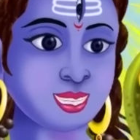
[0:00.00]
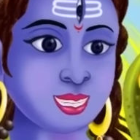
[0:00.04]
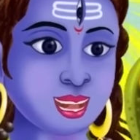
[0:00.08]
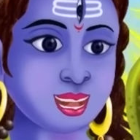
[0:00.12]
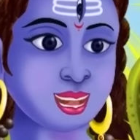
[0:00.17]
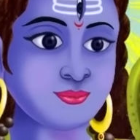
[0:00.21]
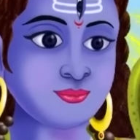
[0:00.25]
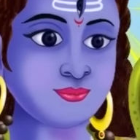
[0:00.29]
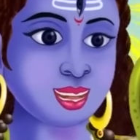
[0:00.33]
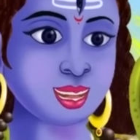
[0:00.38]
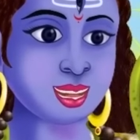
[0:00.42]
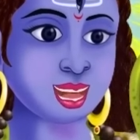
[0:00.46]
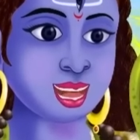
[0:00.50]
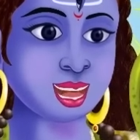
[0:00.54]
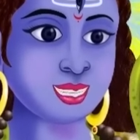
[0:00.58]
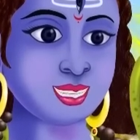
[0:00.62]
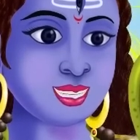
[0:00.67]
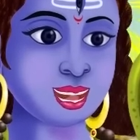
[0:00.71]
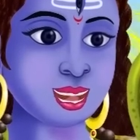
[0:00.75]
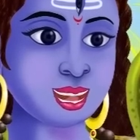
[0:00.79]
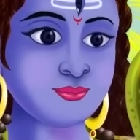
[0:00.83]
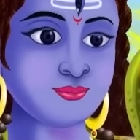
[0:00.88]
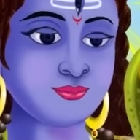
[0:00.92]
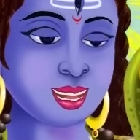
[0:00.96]

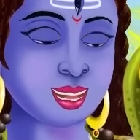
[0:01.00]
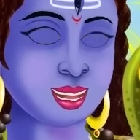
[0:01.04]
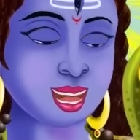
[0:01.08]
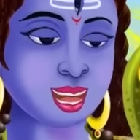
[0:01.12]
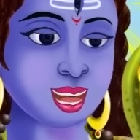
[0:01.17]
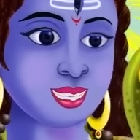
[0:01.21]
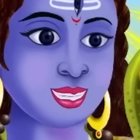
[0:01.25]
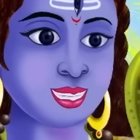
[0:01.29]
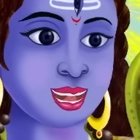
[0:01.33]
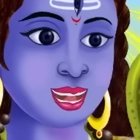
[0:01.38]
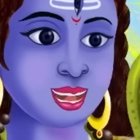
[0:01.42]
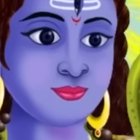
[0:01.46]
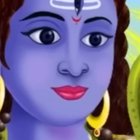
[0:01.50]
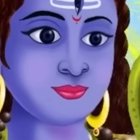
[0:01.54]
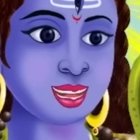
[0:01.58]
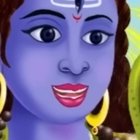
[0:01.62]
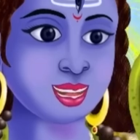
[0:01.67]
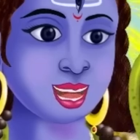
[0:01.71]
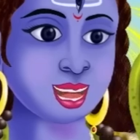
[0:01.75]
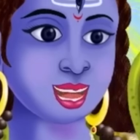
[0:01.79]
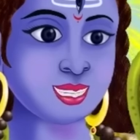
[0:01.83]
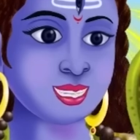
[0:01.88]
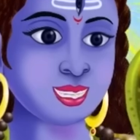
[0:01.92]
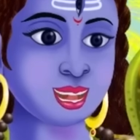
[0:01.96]
చంపడానికని నీకు
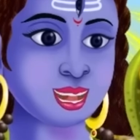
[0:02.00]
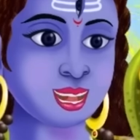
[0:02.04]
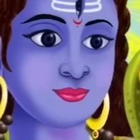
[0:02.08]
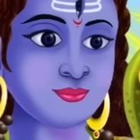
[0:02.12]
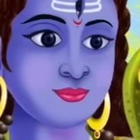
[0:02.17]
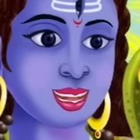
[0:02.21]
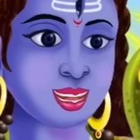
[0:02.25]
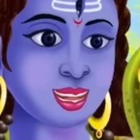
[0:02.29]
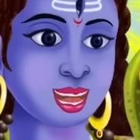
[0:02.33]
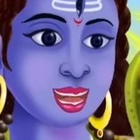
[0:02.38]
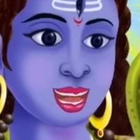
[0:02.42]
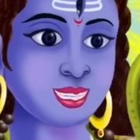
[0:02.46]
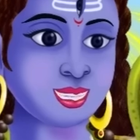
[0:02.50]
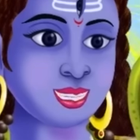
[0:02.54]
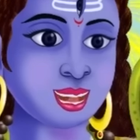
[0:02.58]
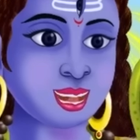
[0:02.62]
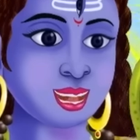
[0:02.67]
చేతులెలా వచ్చాయి